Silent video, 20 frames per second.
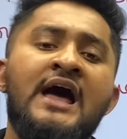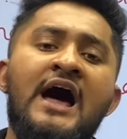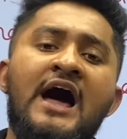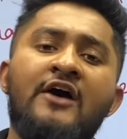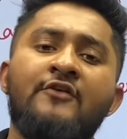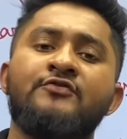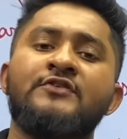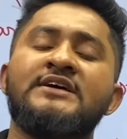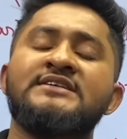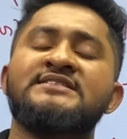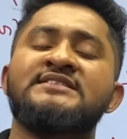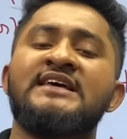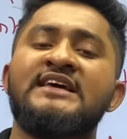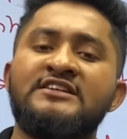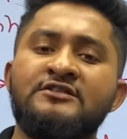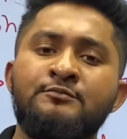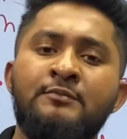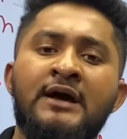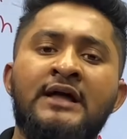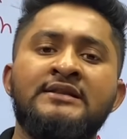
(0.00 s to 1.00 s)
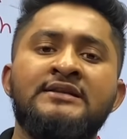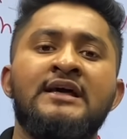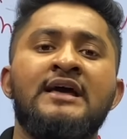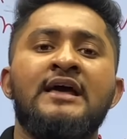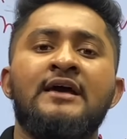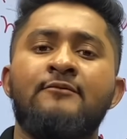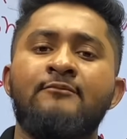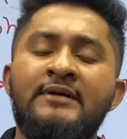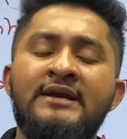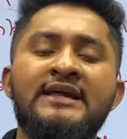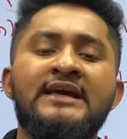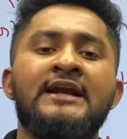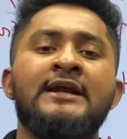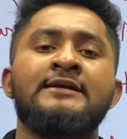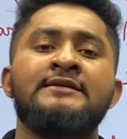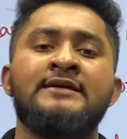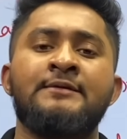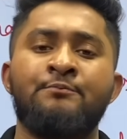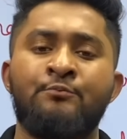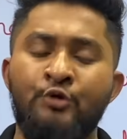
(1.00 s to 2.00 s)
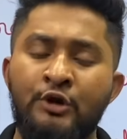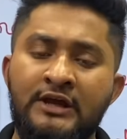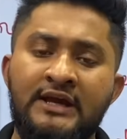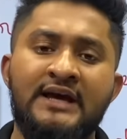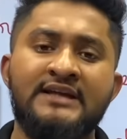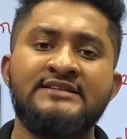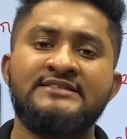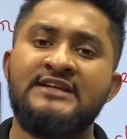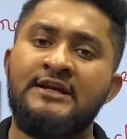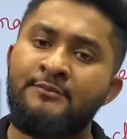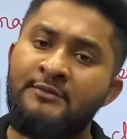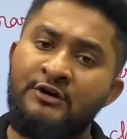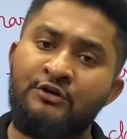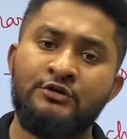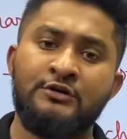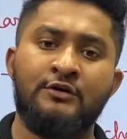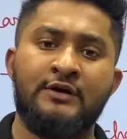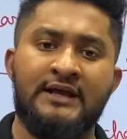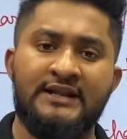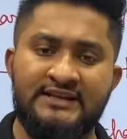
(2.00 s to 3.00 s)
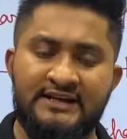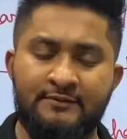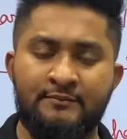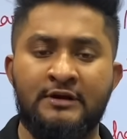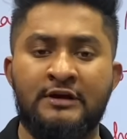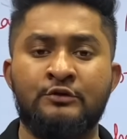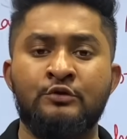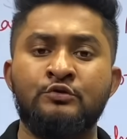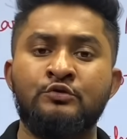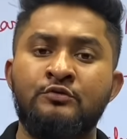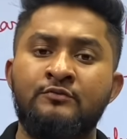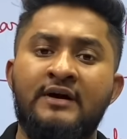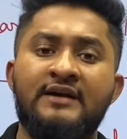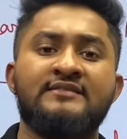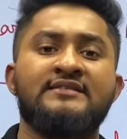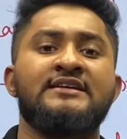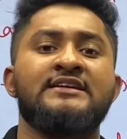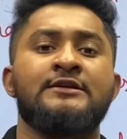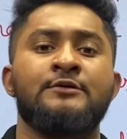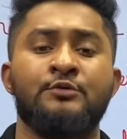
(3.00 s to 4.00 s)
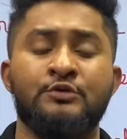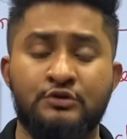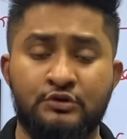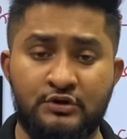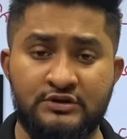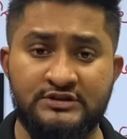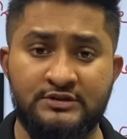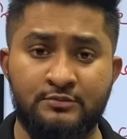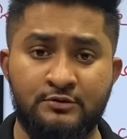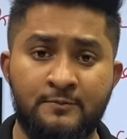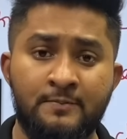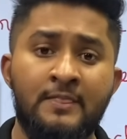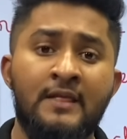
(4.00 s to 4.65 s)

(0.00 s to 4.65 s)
আফটার সিক্স মান্থ মেডিকেলে যে পরীক্ষা দিয়েছিলাম এ কথাও খেয়াল থাকবে না নতুন ভার্সিটিতে ভর্তি হয়ে যাবো